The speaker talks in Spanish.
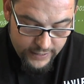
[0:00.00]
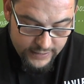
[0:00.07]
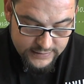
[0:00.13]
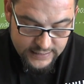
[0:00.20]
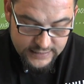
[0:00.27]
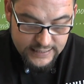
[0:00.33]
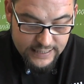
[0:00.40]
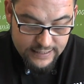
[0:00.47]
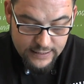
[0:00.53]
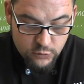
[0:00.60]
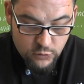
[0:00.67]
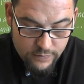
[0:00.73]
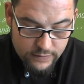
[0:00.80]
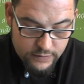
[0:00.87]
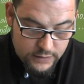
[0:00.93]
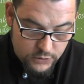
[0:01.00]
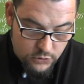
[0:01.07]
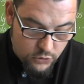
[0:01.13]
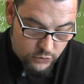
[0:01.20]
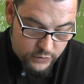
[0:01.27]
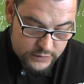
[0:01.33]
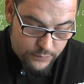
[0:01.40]
es que se quede
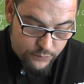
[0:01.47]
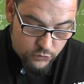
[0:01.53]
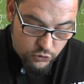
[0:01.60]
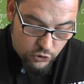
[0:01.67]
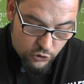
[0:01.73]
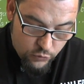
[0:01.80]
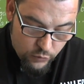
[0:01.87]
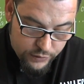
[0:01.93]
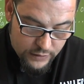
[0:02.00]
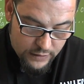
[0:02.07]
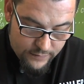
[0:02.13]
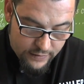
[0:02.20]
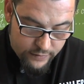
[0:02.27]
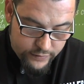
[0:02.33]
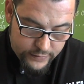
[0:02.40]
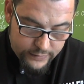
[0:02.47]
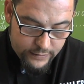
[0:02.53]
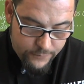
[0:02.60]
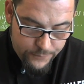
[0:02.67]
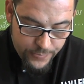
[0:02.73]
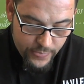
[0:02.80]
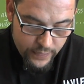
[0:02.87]
suavecito con ese punto dulce de
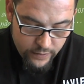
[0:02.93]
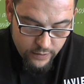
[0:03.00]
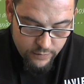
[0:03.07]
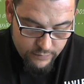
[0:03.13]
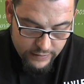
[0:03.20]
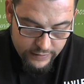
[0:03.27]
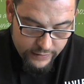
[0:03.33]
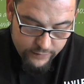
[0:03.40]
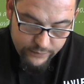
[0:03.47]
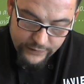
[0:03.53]
manzana, ¿vale?